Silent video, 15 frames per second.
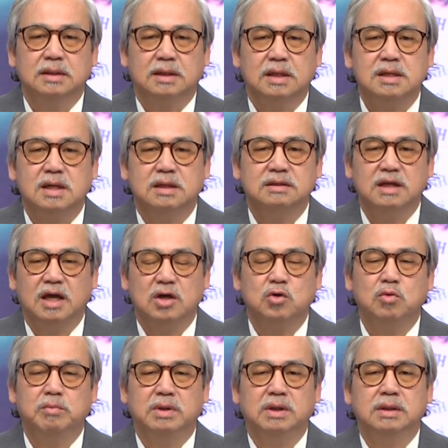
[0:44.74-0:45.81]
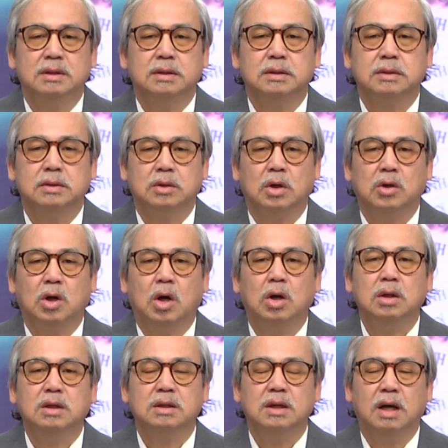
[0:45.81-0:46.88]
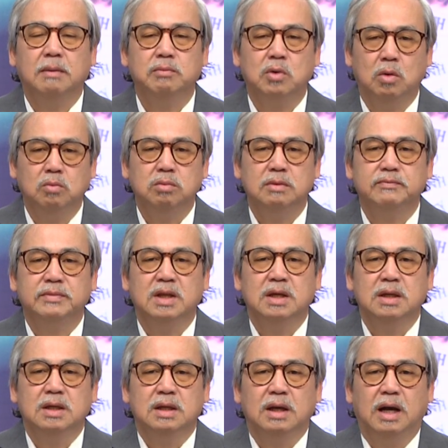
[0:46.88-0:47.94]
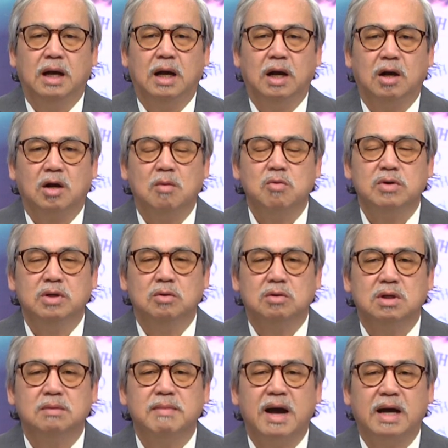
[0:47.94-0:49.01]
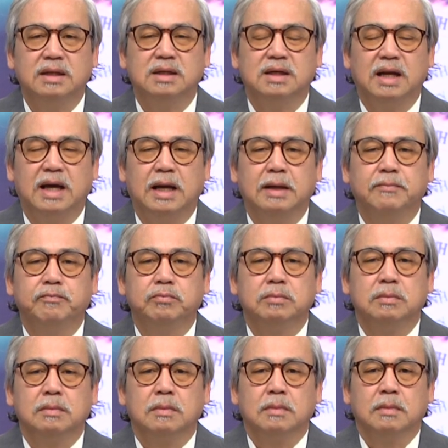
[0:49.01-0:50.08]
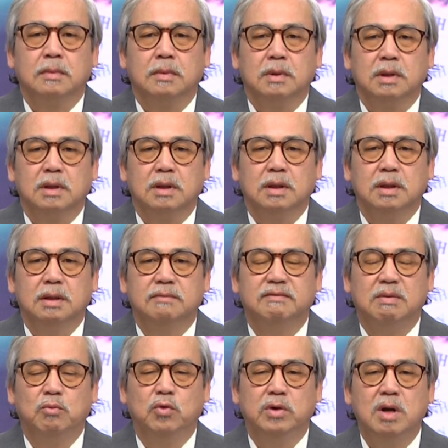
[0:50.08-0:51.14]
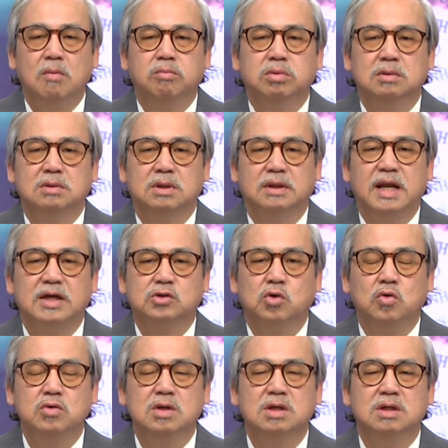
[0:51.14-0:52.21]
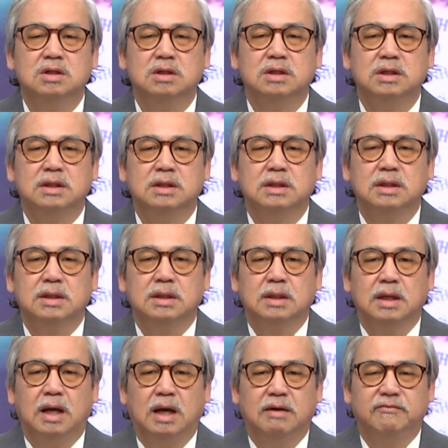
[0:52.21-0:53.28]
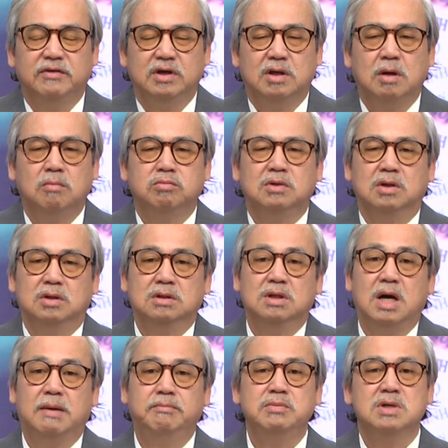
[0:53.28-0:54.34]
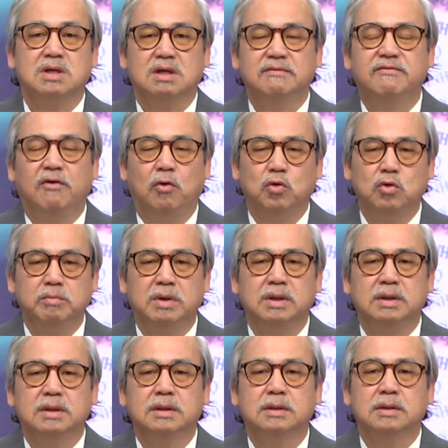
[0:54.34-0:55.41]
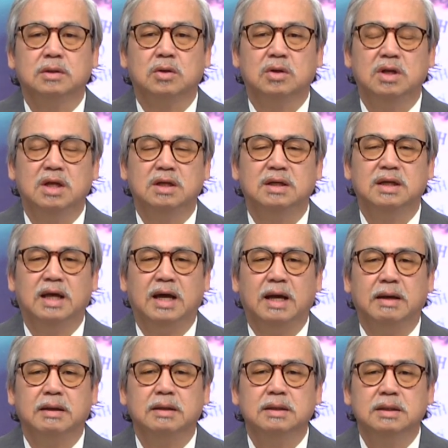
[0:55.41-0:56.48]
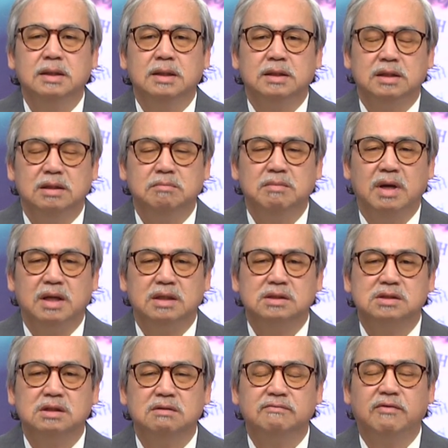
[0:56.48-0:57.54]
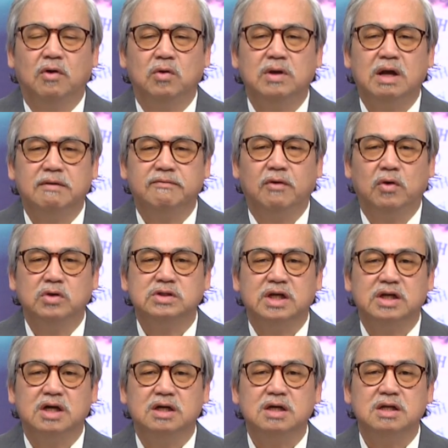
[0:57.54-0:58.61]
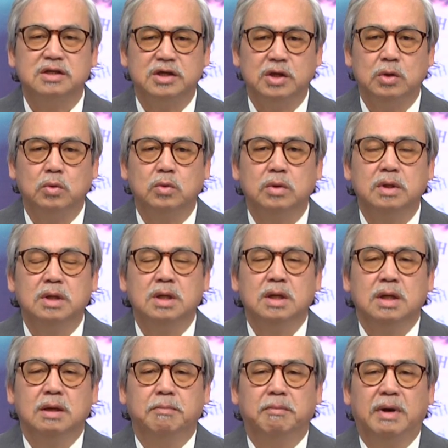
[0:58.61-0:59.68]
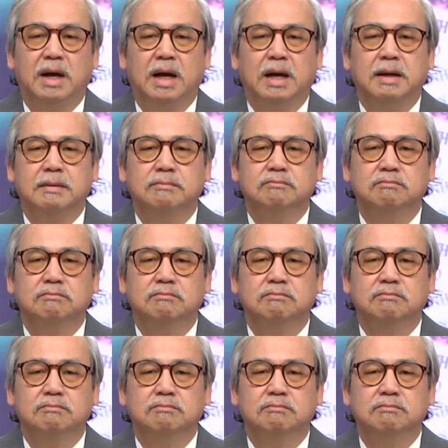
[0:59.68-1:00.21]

cái cơ thể của mình cho nó ấm cúng à, có một điều cơ bản rằng là vào mùa đông thì đa số những người à, vì không giữ ấm được cái phổi của mình cho nên là những bệnh sưng phổi lao phổi xảy ra rất là nhiều mà